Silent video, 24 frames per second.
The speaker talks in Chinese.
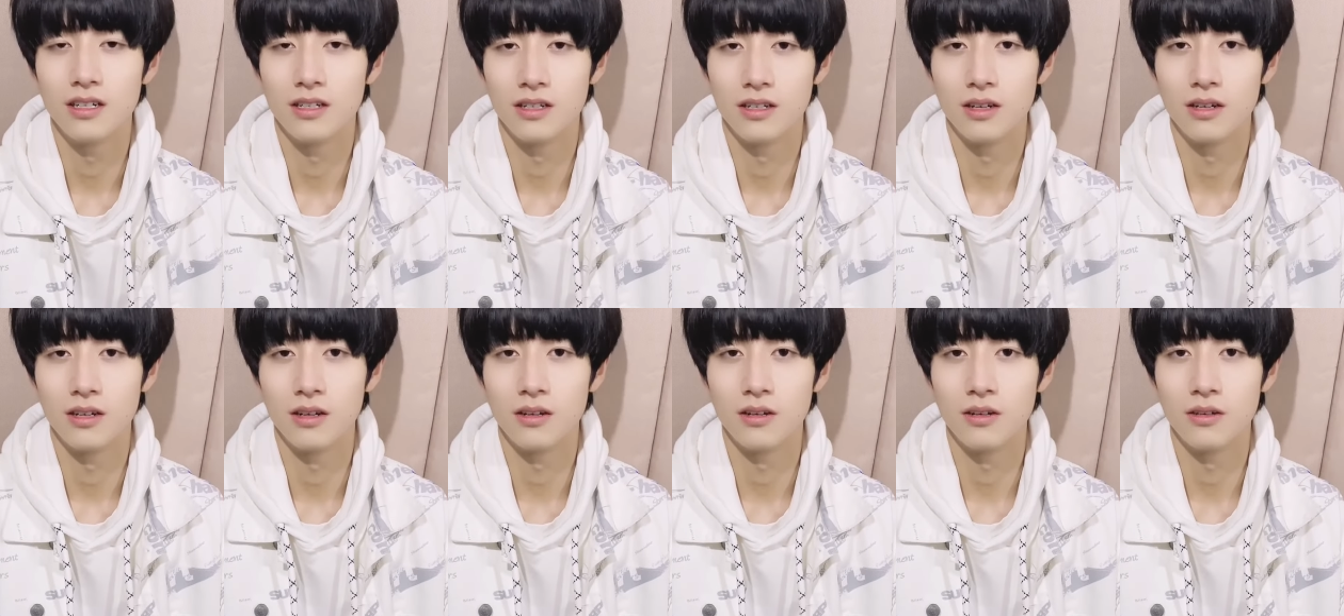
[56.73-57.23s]

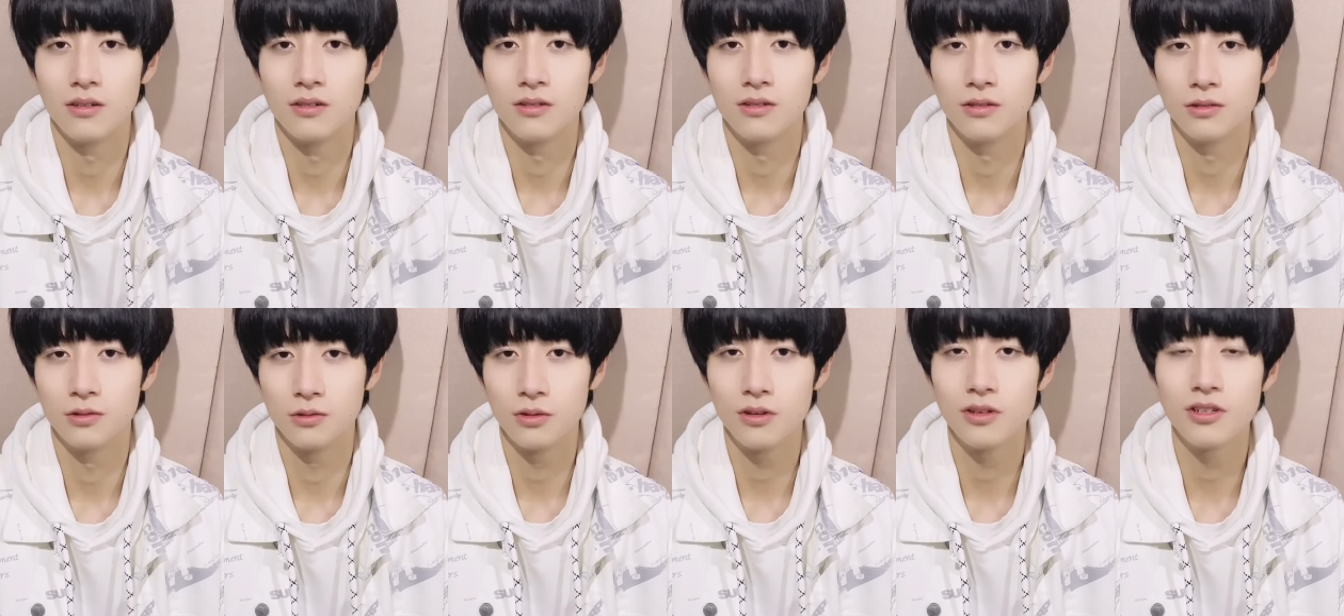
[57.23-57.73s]
然后
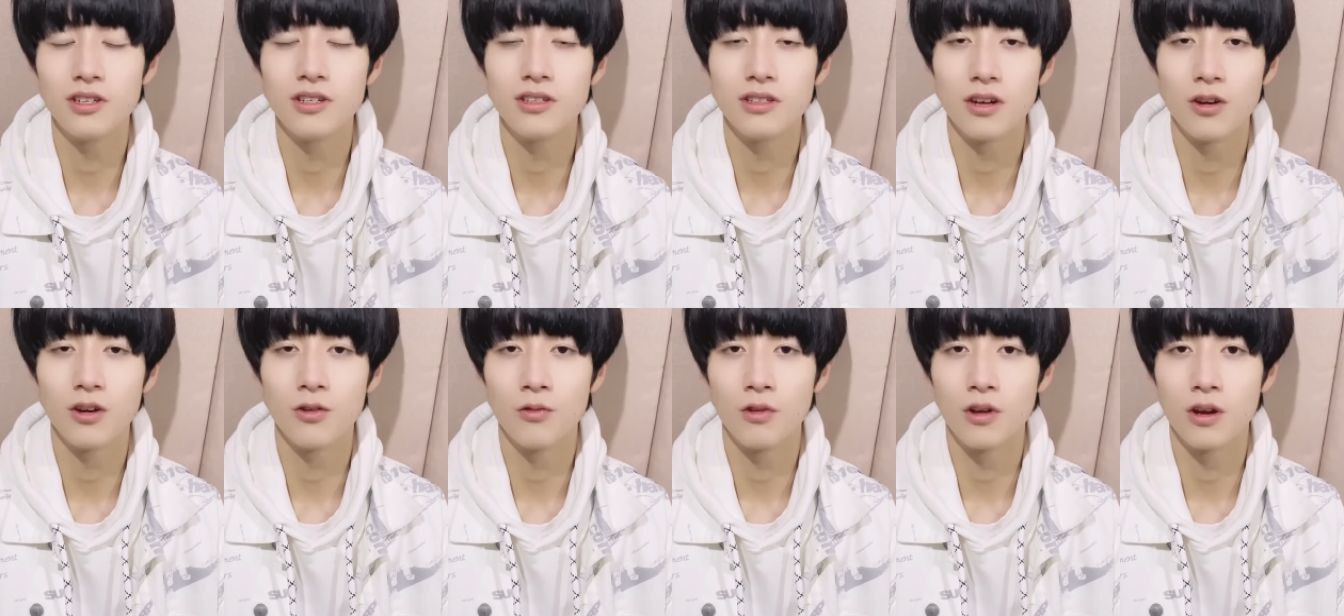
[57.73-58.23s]
最近
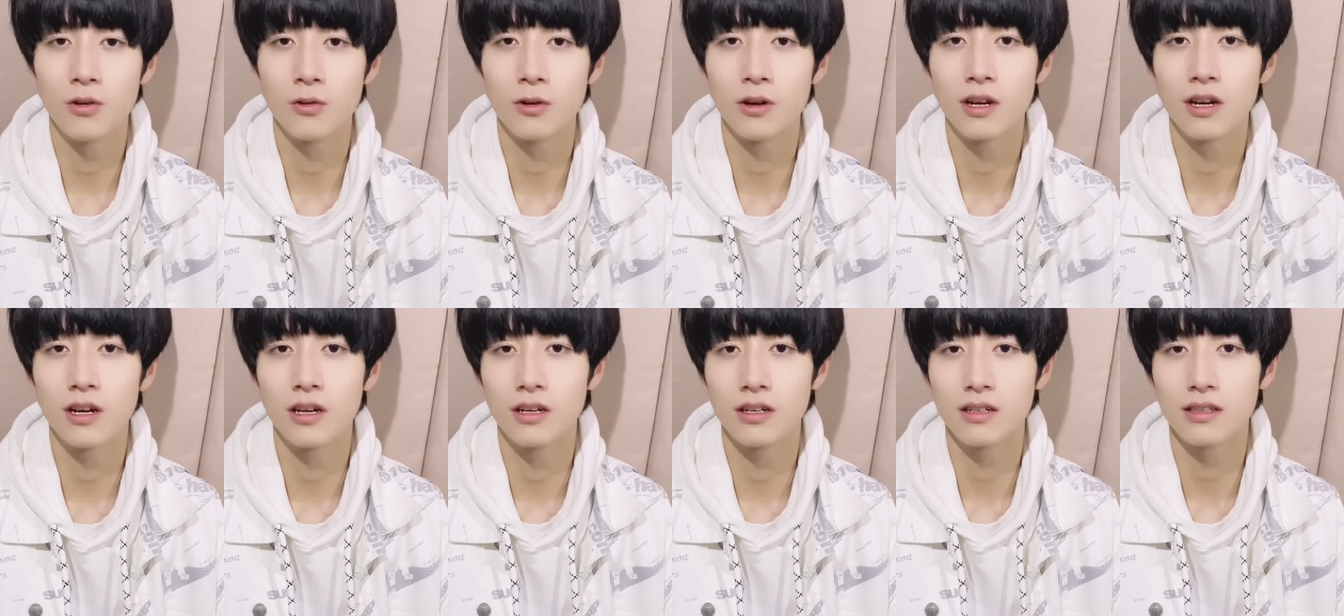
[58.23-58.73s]
呢，我也
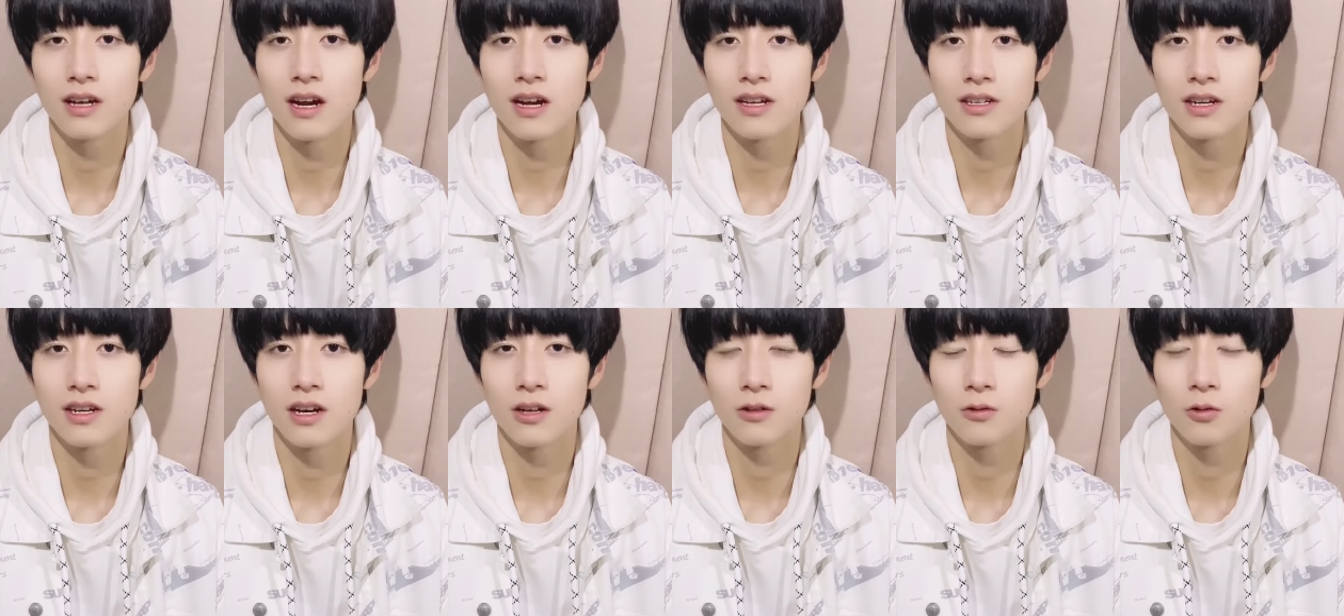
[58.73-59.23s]
会和大
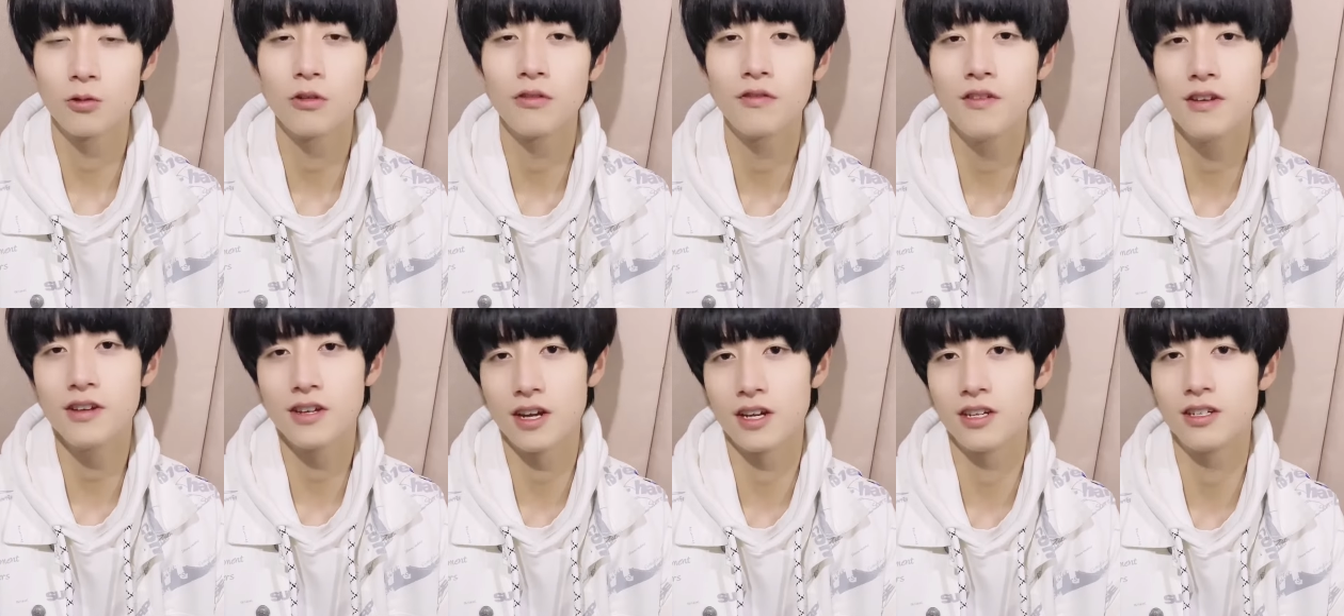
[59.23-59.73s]
家多多
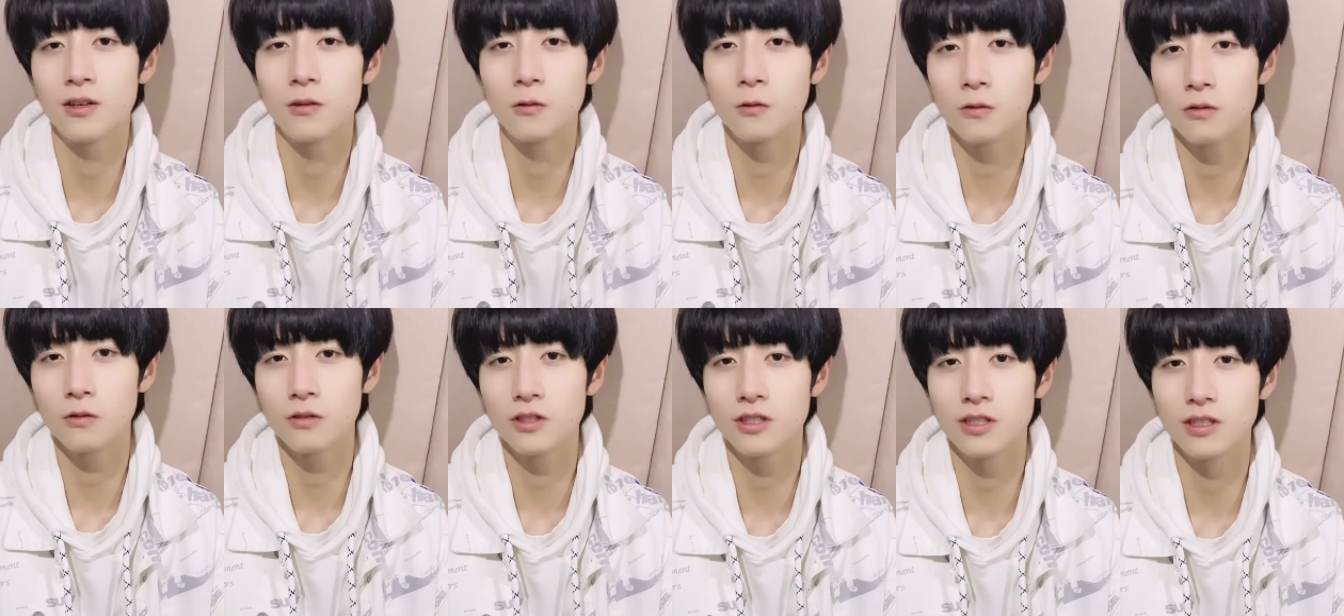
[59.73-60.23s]
分享一些
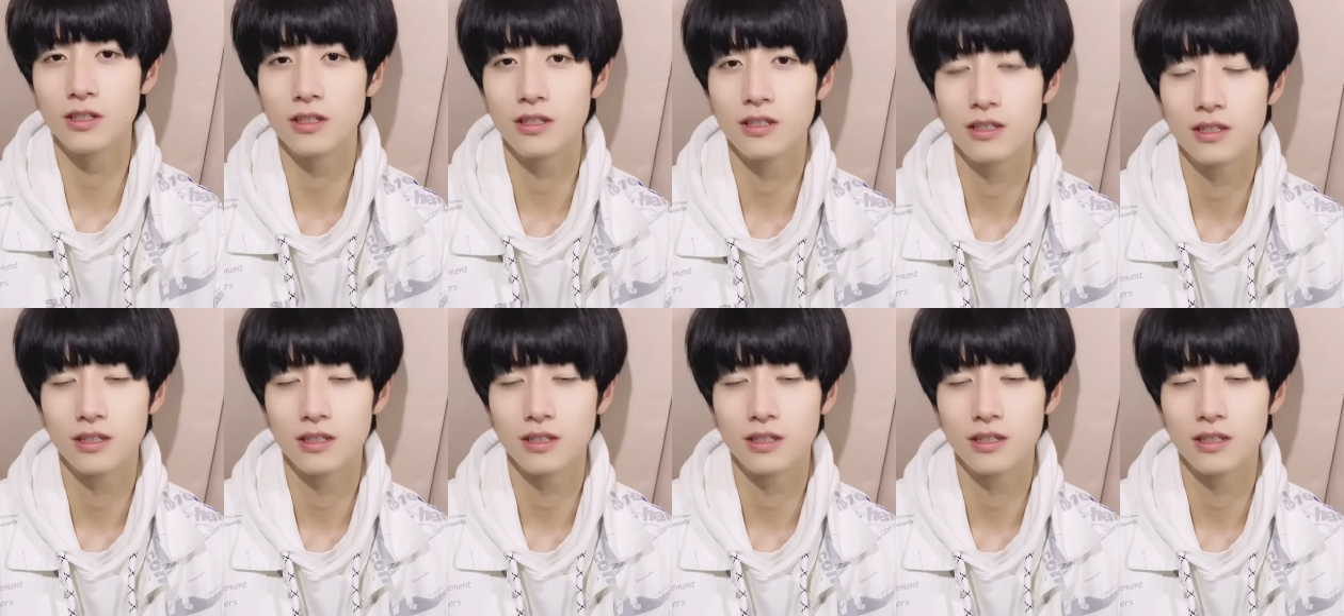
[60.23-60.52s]
东西，